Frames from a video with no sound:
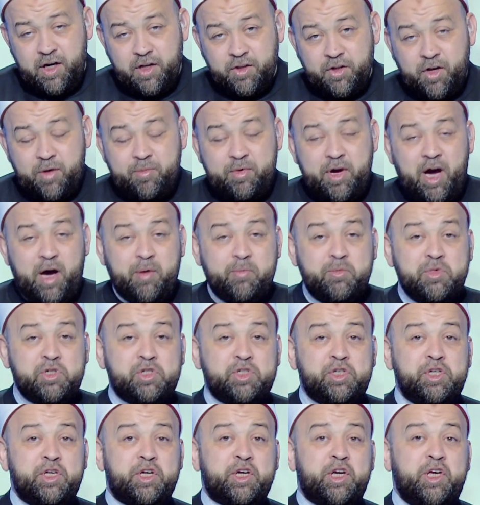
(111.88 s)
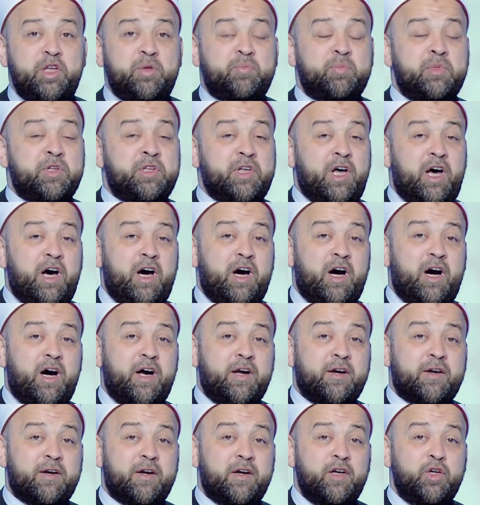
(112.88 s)
طب يا عم الشيخ جيت
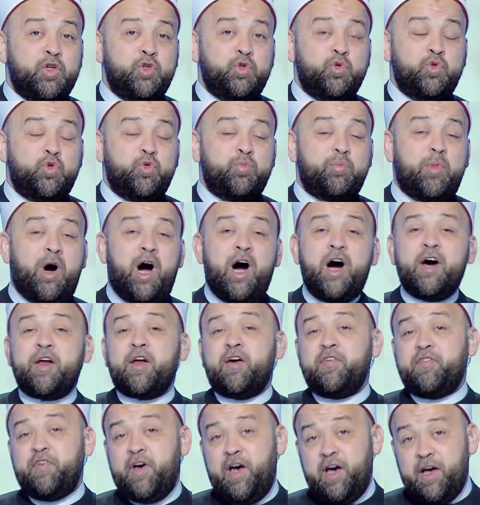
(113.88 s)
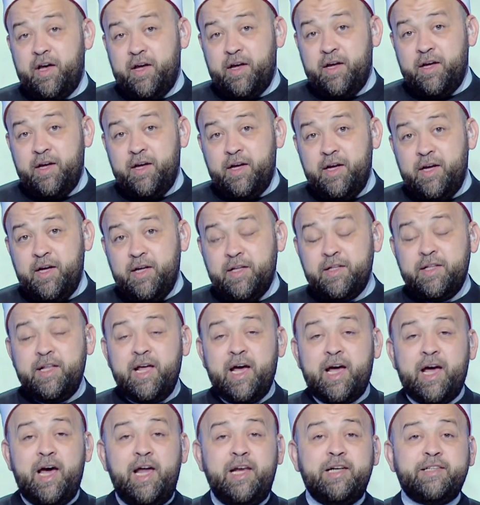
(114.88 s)
متأخر يوم عرفة
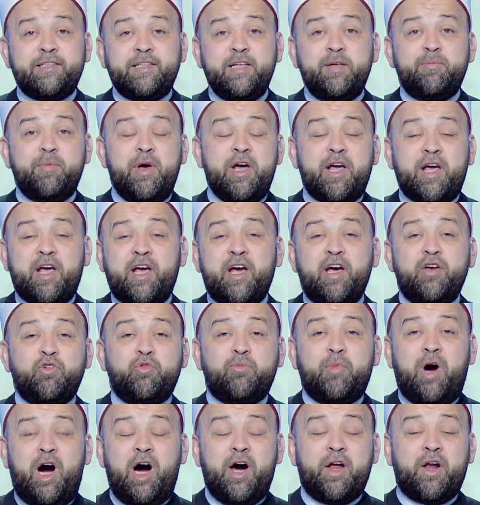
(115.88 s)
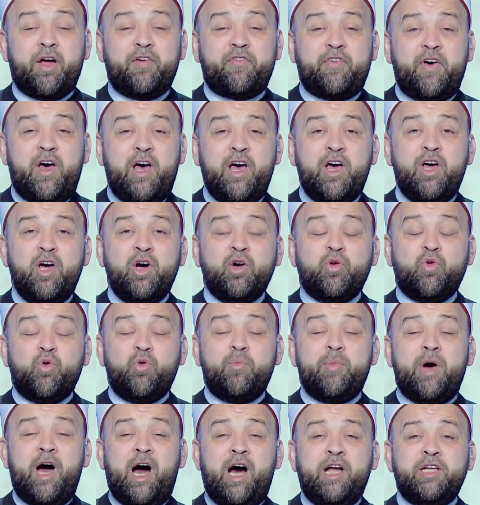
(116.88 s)
دخلت مكة يوم عرفة
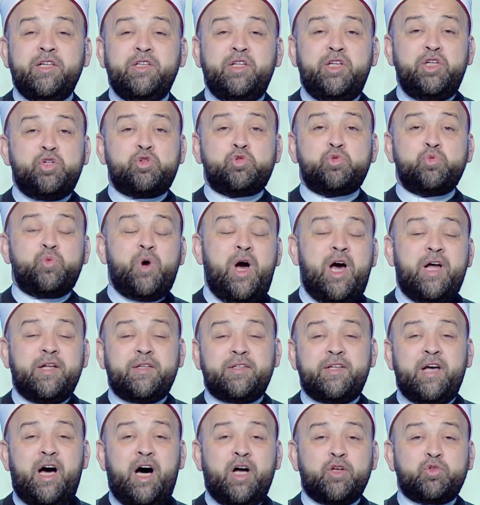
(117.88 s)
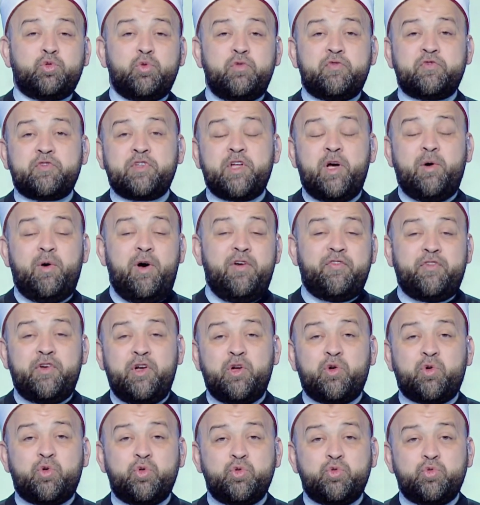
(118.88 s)
وما عنديش وقت أطوف طواف
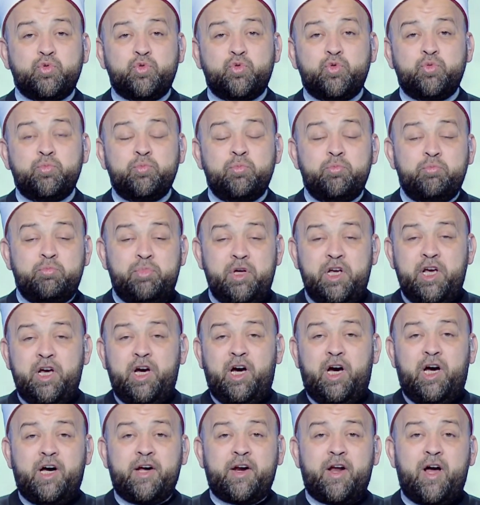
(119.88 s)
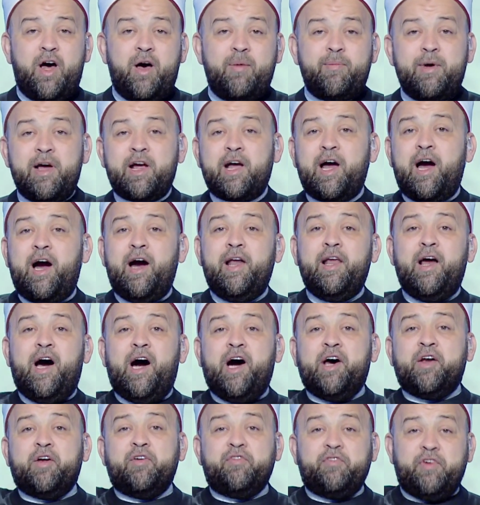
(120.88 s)
القدوم بإحرامك على
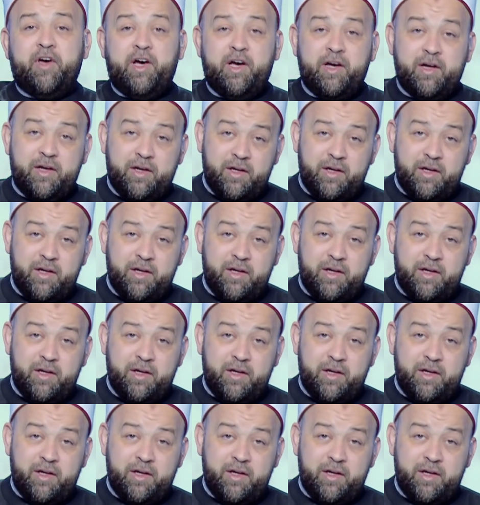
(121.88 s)
عرفة